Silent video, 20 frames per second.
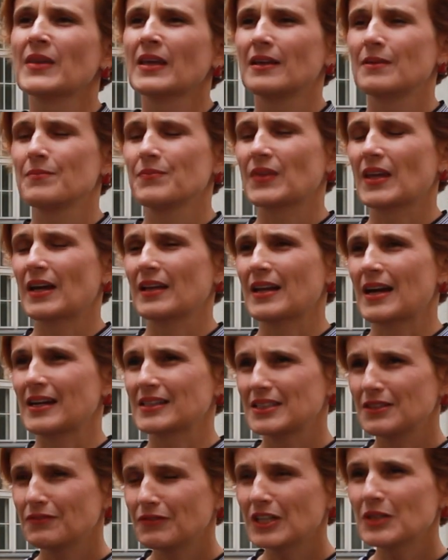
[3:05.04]
ähm, dann
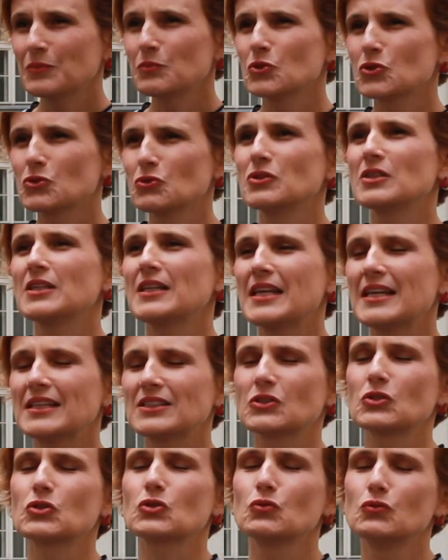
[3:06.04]
aktivieren müssen und die
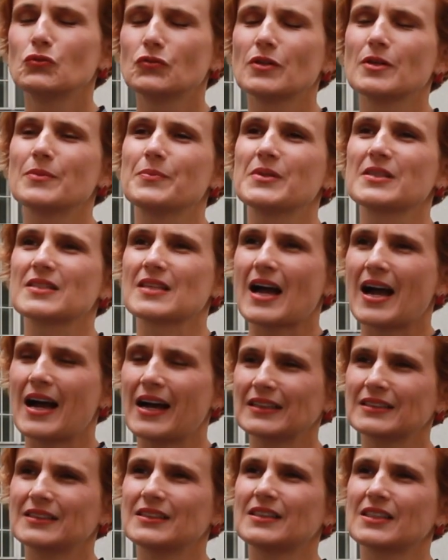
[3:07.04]
nächste Stufe
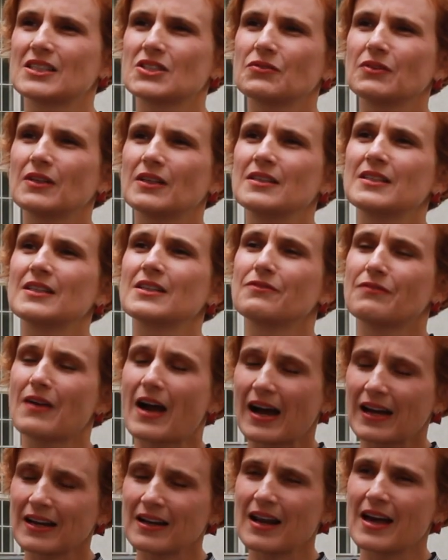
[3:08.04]
besagt, dass wir die
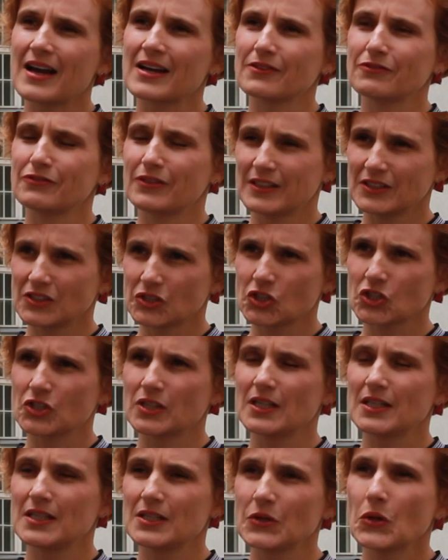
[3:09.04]
Gefahrenlage
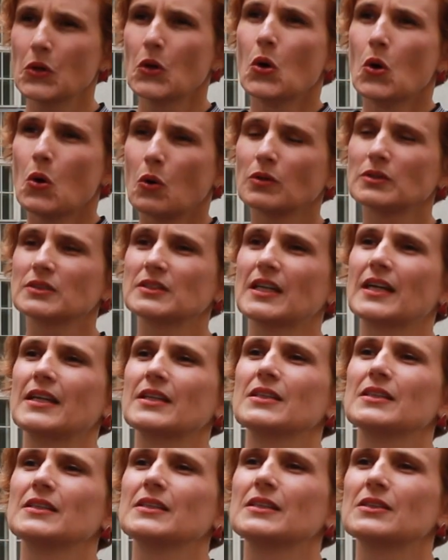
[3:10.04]
feststellen und
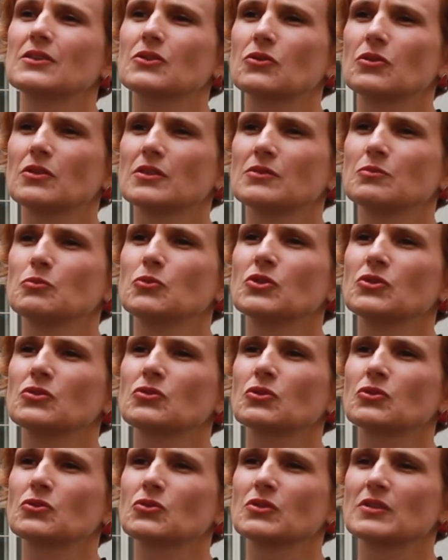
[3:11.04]
dann äh, können, müssen
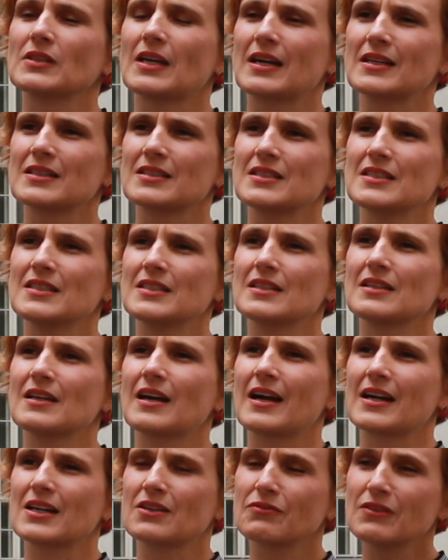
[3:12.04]
sozusagen die
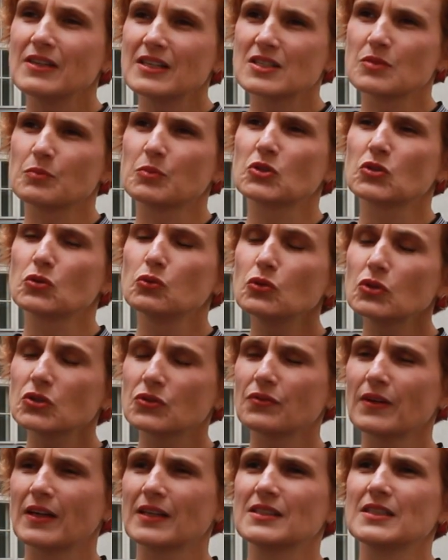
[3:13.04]
Akquise
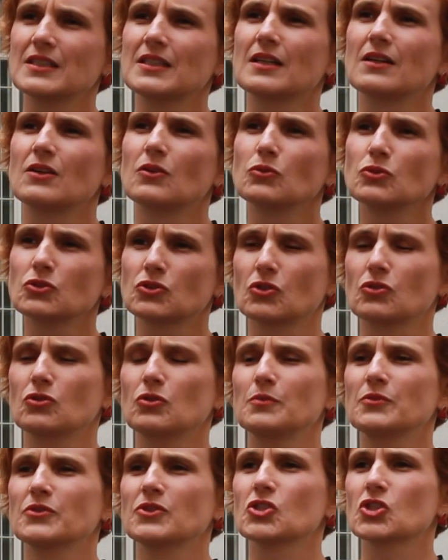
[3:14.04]
bezugsfertiger
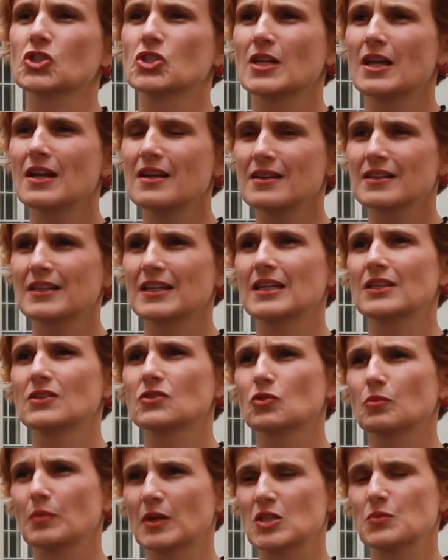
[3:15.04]
Unterkünfte schneller gehen,
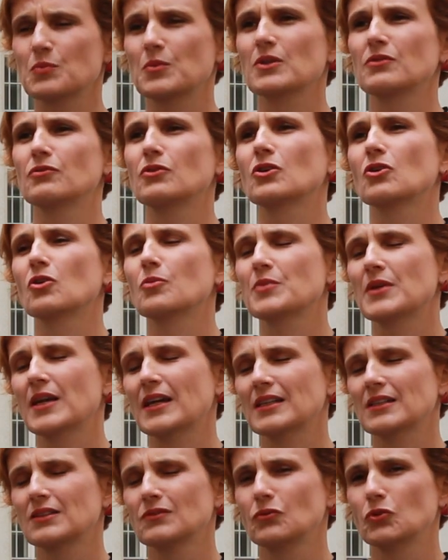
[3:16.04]
zum Beispiel von
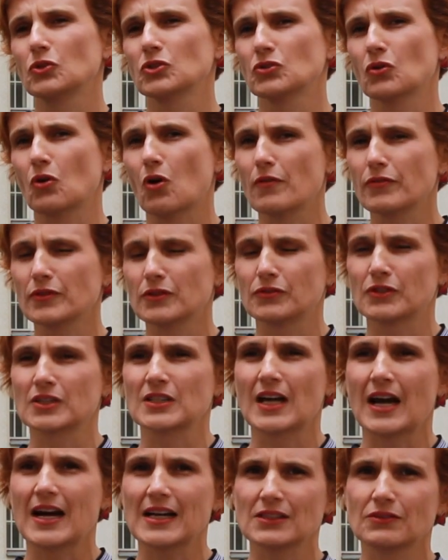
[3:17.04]
Objekten, wo es noch offene
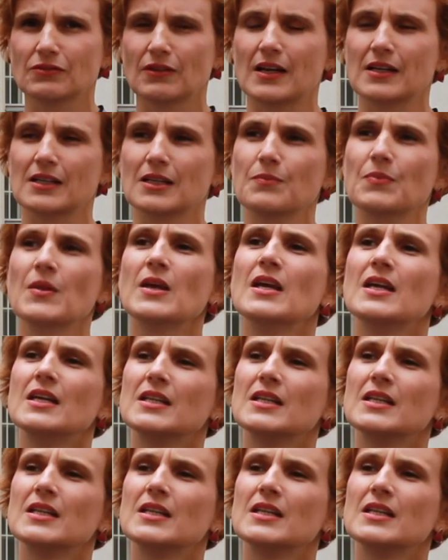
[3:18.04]
Vertragsfragen gibt.